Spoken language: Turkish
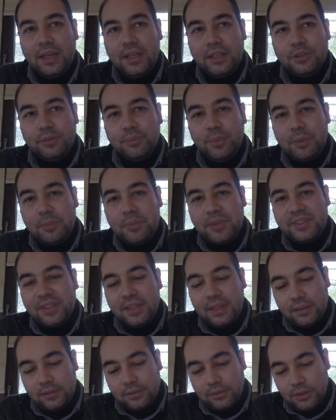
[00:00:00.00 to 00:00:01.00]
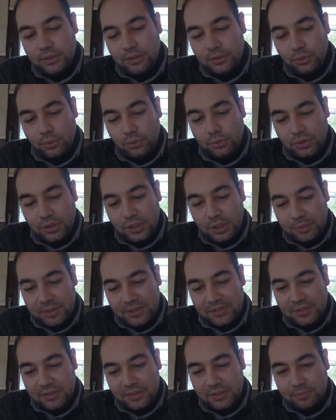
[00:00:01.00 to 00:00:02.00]
Şimdi ben mesela e, doktorayı
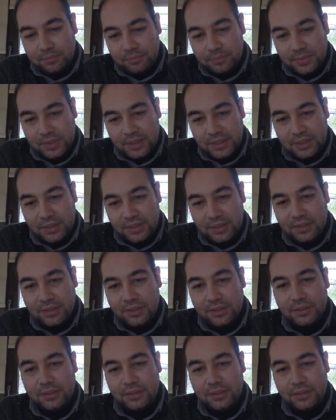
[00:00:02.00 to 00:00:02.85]
bitirdim. E,